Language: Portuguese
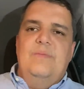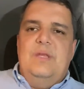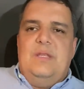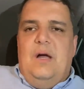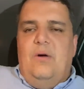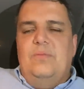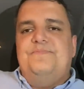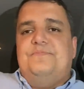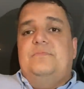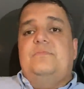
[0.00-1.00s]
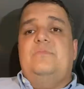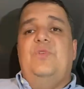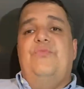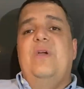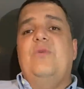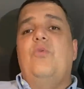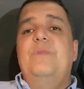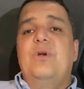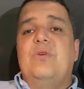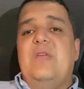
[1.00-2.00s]
Então, vem
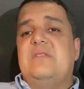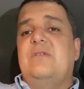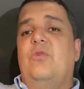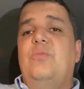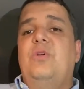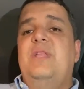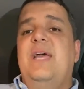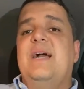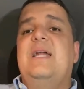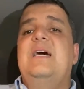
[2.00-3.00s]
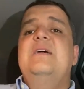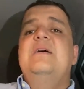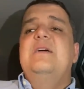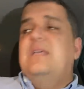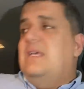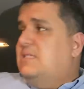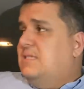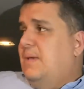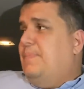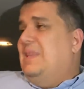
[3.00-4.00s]
comigo na Ação Rubro-Negra, que é
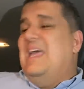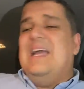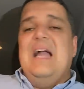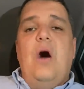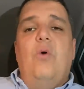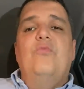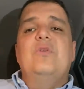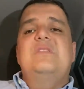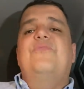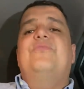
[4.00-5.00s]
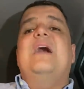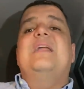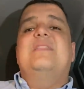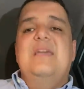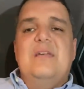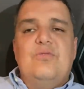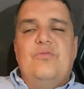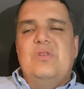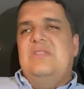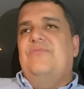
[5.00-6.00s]
sempre legal você ficar atento,
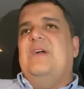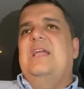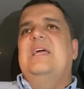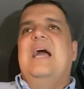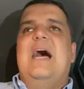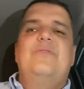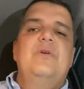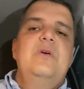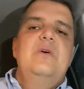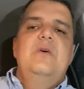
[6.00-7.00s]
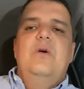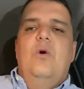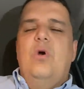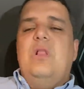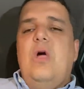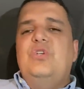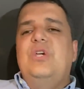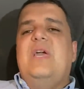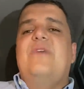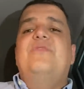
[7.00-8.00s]
você ficar ligado. O
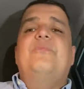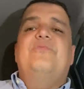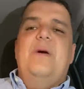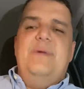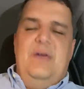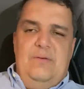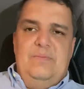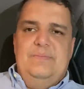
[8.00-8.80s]
Claudinho quer vir pro Flamengo.